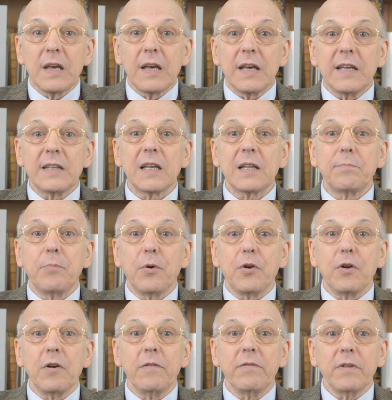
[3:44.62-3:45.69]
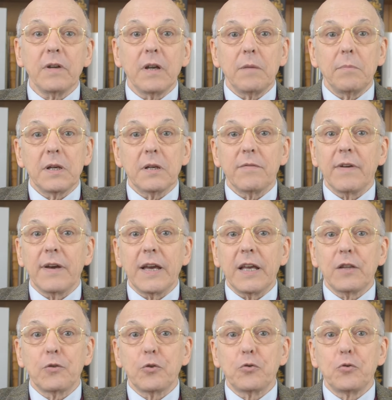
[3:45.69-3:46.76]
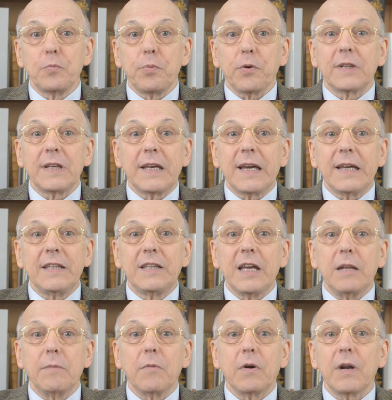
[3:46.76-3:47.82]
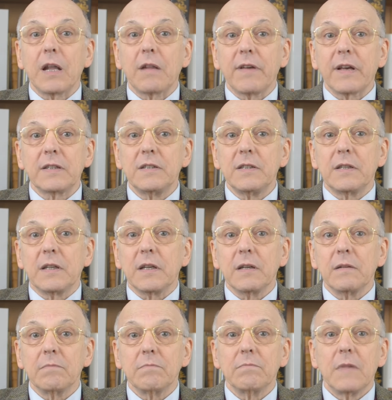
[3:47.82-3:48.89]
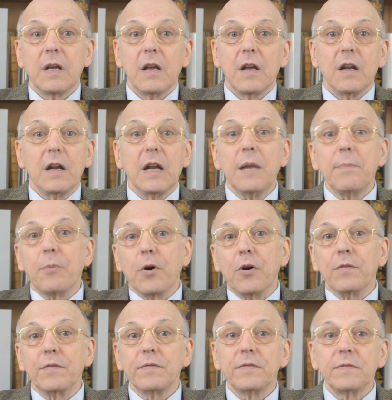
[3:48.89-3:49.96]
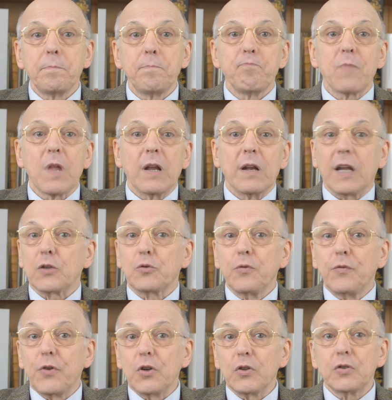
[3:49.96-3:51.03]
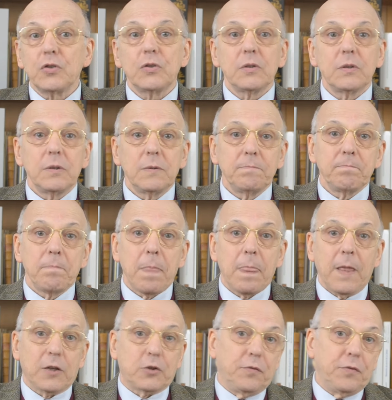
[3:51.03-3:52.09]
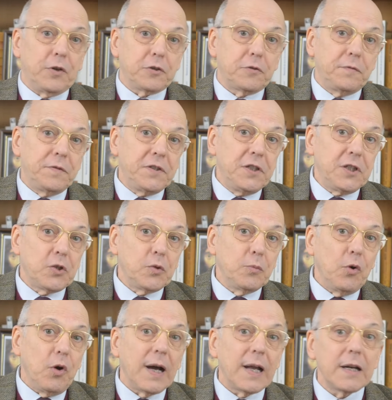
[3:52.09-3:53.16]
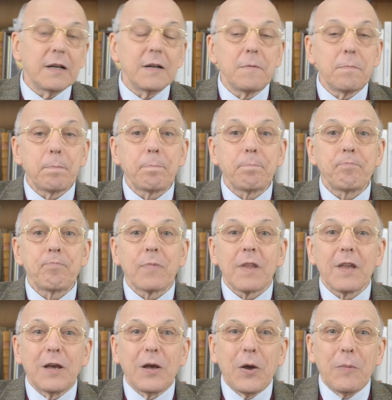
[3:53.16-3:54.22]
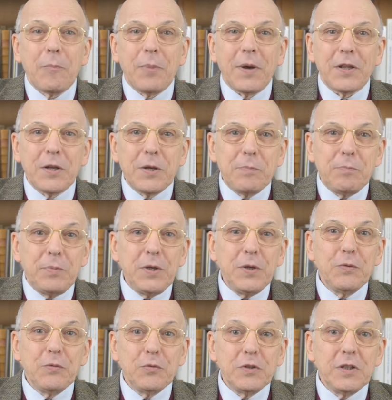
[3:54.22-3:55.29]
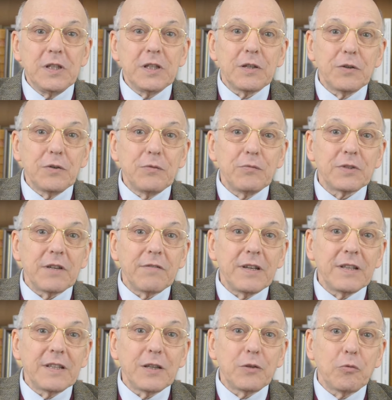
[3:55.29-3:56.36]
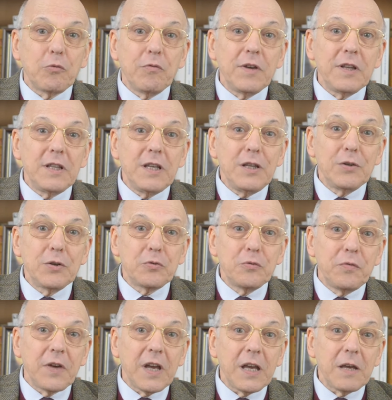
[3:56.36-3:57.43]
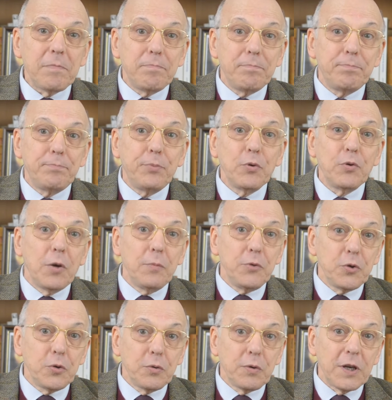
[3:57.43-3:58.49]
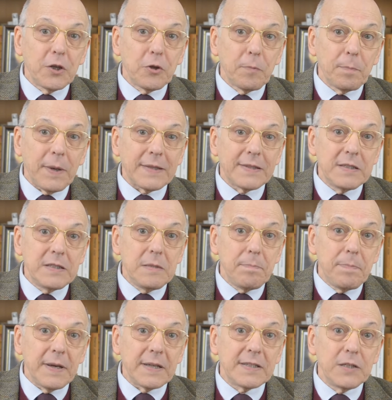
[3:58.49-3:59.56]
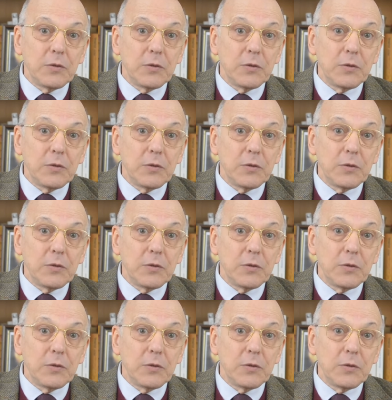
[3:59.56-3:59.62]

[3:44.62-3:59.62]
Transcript: Et cette bonne œuvre, eh bien, va être de supporter chrétiennement l'adversité, l'épreuve, la souffrance, la souffrance physique ou morale. Pas de où vous dit que vous avez été trouvé digne de souffrir pour l'homme-dieu et de participer à ses